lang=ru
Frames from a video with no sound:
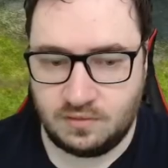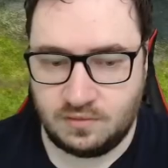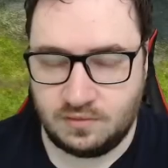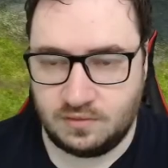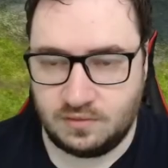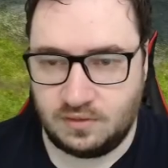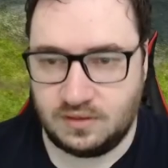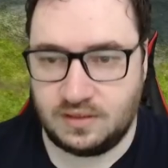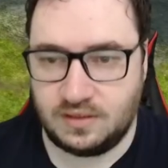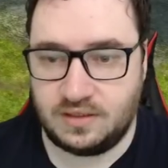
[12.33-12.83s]

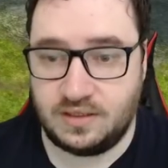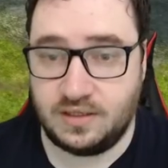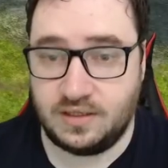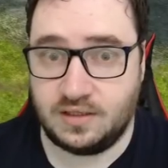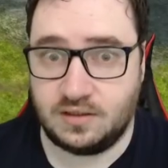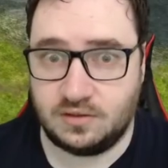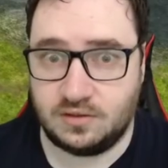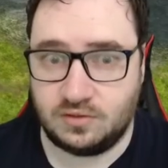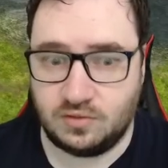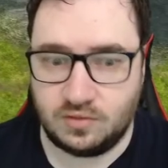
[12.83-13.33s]
Для тех,
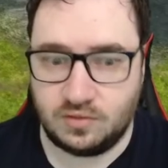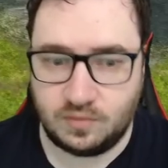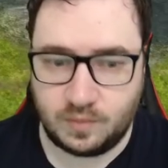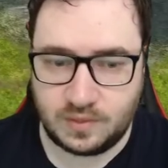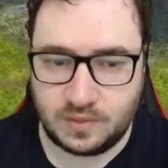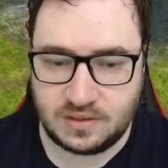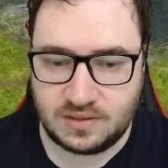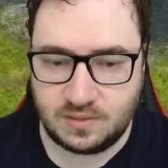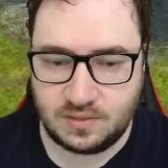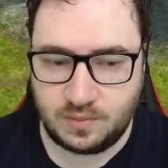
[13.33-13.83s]
кто
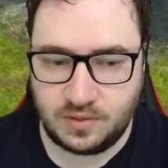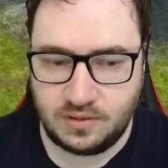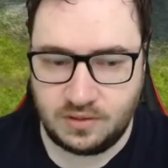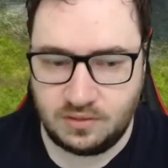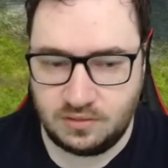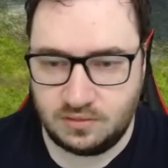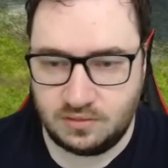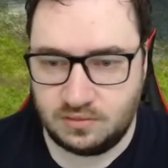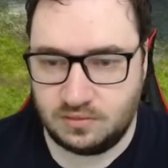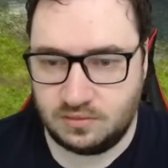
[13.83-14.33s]
подзабыл,
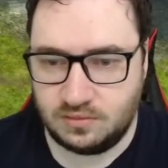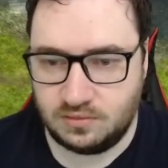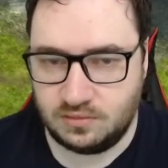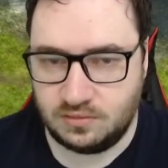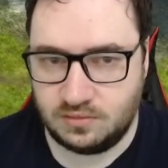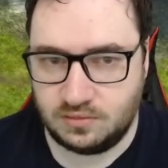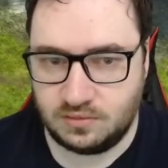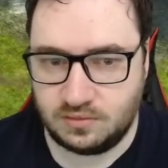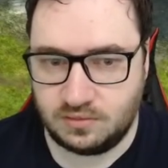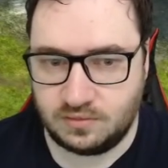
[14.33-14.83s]

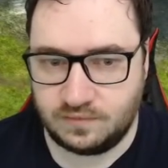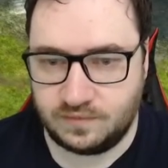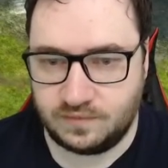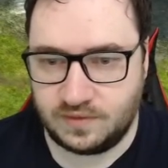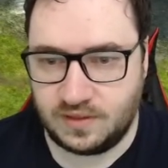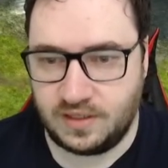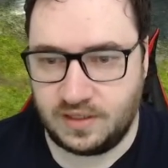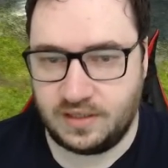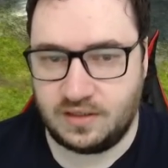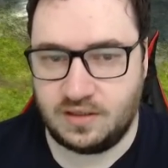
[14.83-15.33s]
э, в
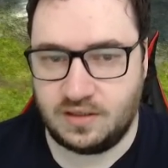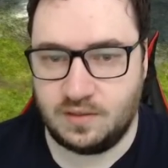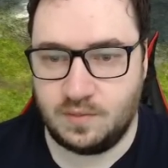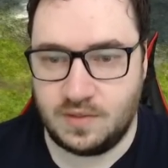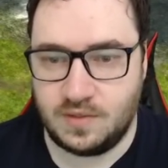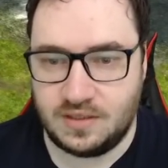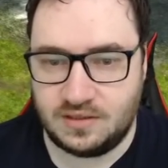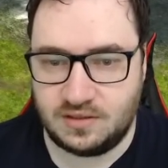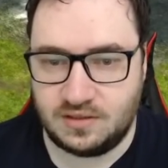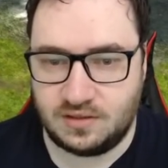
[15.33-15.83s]
третье
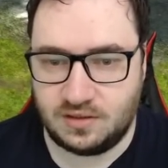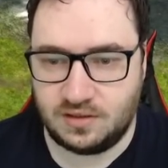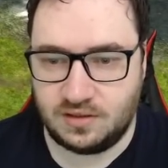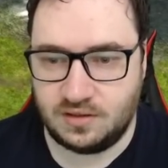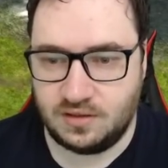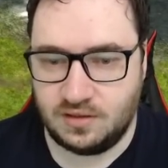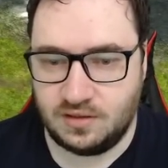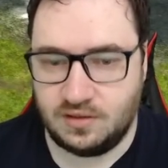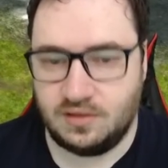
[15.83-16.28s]
место